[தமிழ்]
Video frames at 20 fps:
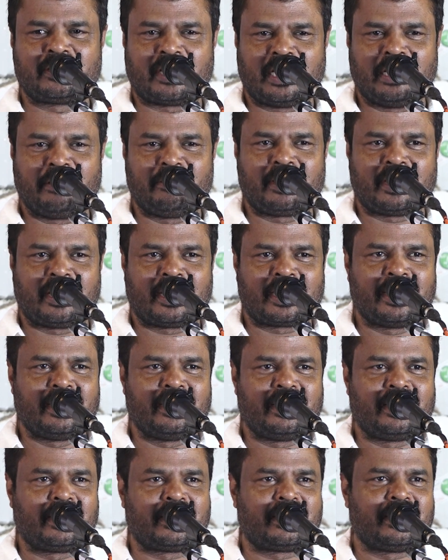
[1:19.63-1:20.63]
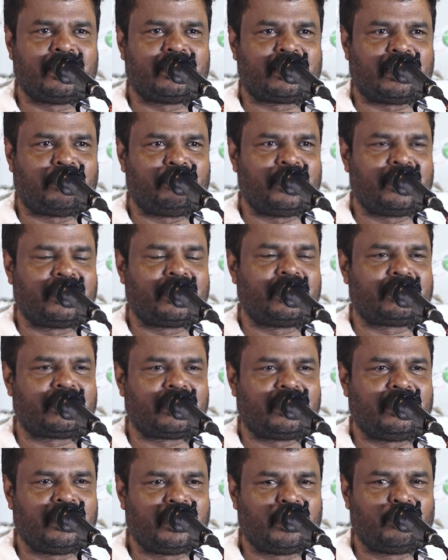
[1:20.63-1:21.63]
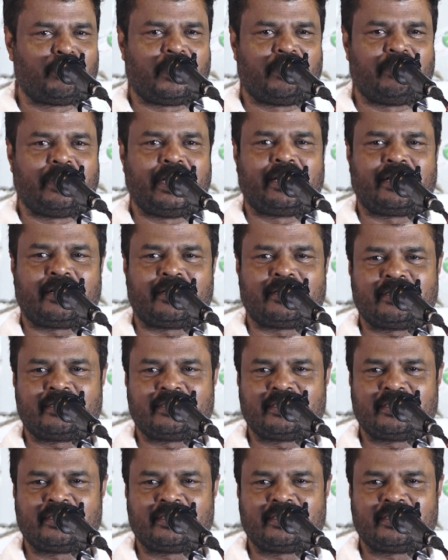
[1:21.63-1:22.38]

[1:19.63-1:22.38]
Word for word: தலைவராக இன்றைக்கு தமிழகத்தில் இருப்பவர்